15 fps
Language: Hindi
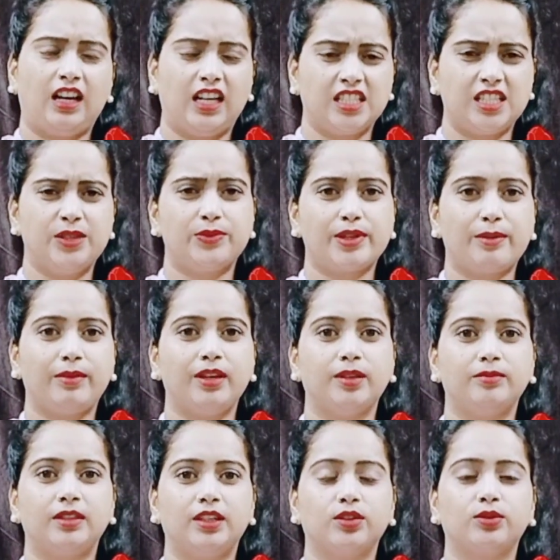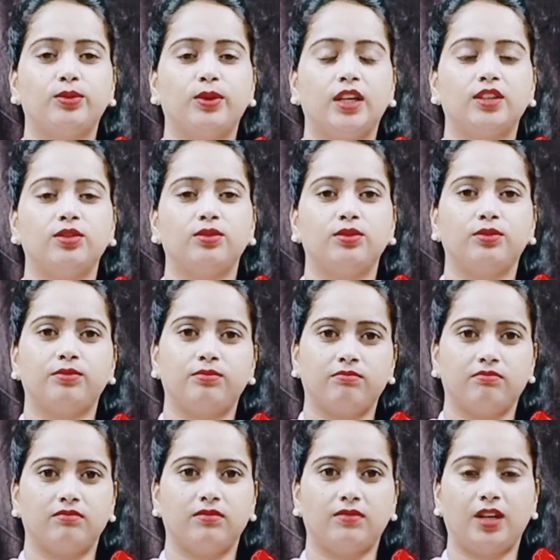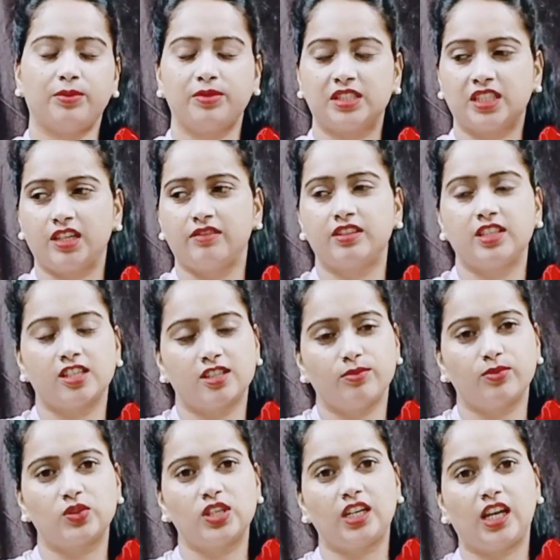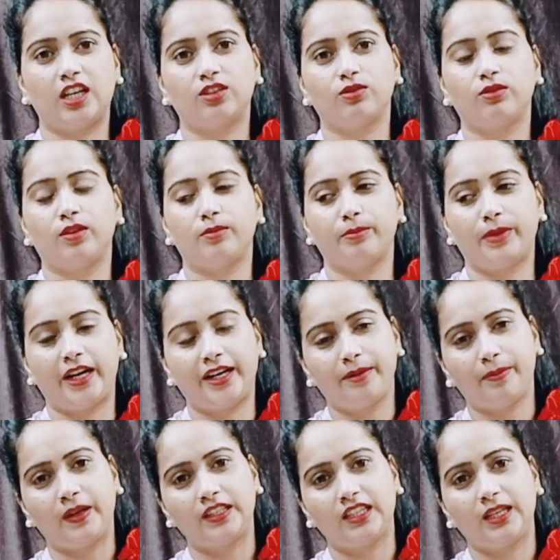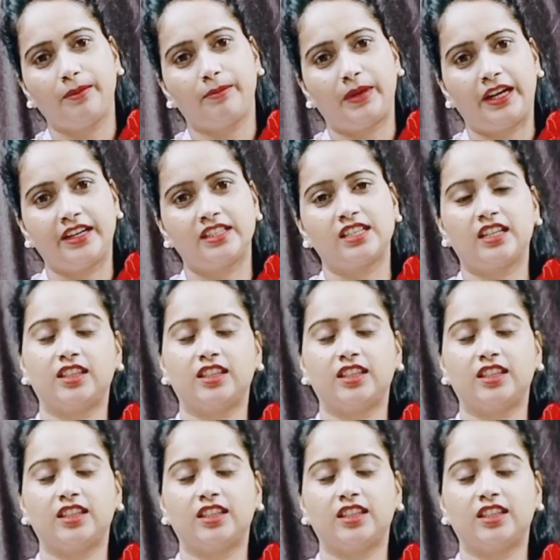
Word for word: अजीब सा मतलब दर्द हुआ तो अब इसके वजह से मुझे ना तो हम बैठ पाते हैं बैठ